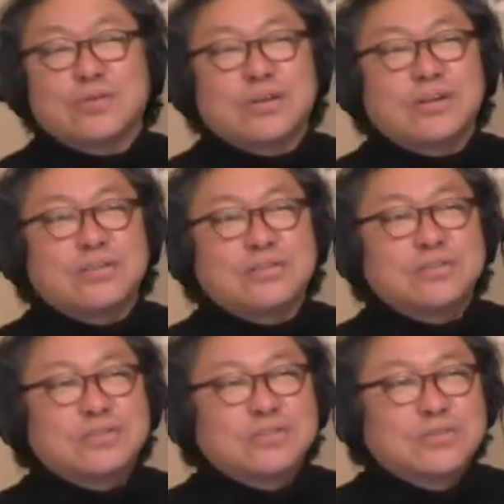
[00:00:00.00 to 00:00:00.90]
これ、
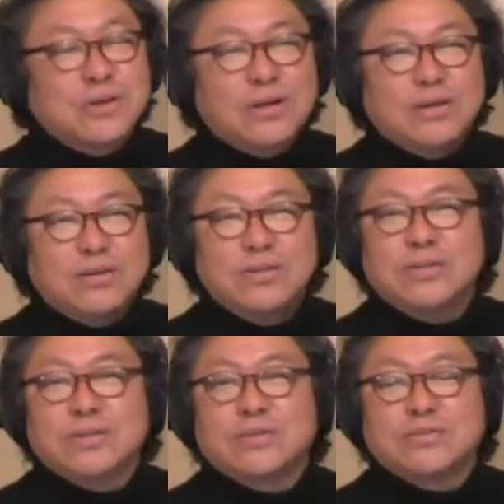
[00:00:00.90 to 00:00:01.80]
すっご
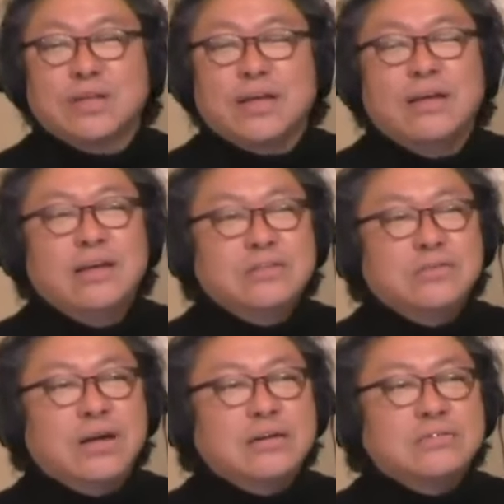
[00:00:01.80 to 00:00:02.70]
いいい曲で、
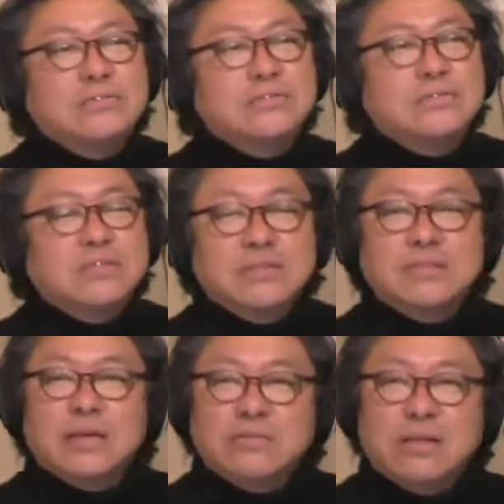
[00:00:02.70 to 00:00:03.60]
その悪先
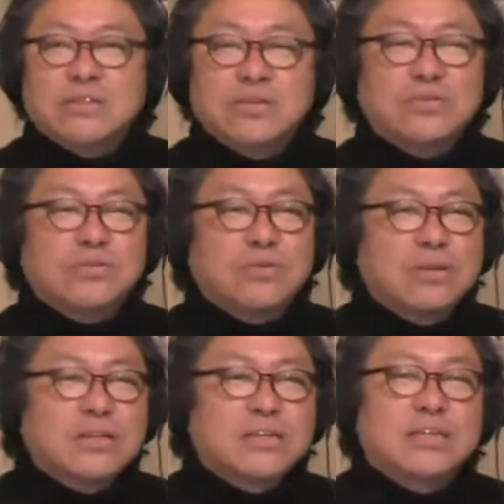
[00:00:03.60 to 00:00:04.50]
生のね、ちょっと
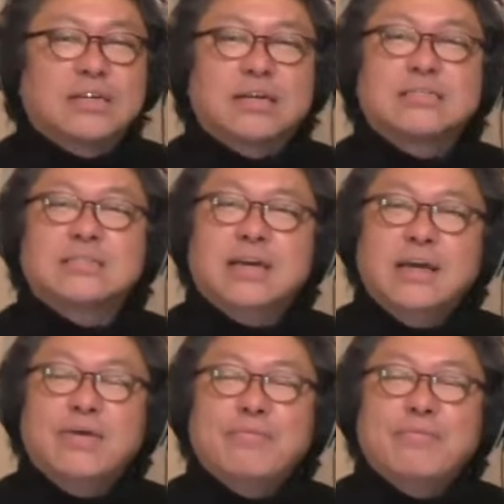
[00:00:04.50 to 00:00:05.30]
トリッキーな歌詞ね、